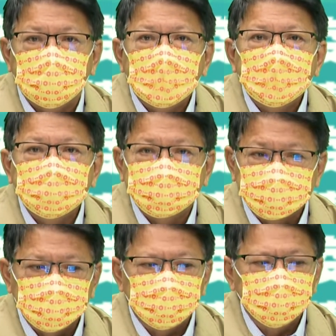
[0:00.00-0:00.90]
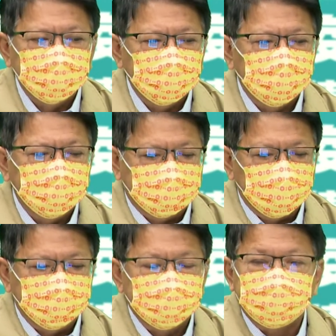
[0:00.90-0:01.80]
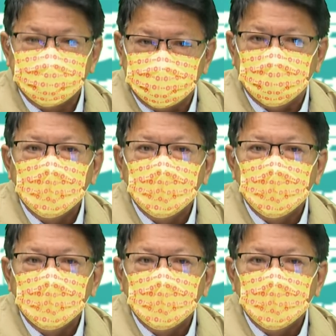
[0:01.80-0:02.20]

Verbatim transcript: 那这个部分呢，我们要特别谢谢。